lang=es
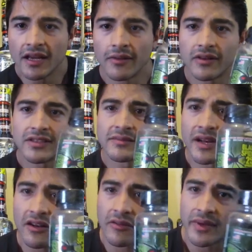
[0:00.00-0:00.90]
Y bueno, esa es
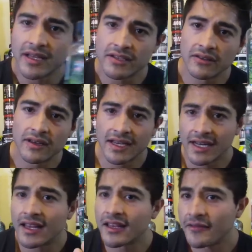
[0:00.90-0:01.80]
mi recomendación y
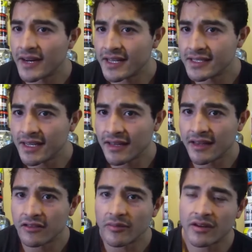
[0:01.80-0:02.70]
la diferencia
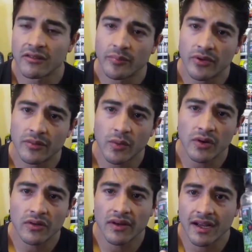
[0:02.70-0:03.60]
de tomarlo en
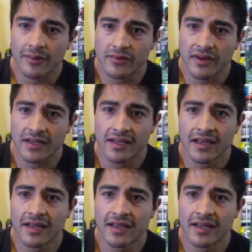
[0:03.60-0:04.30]
polvo o en cápsulas.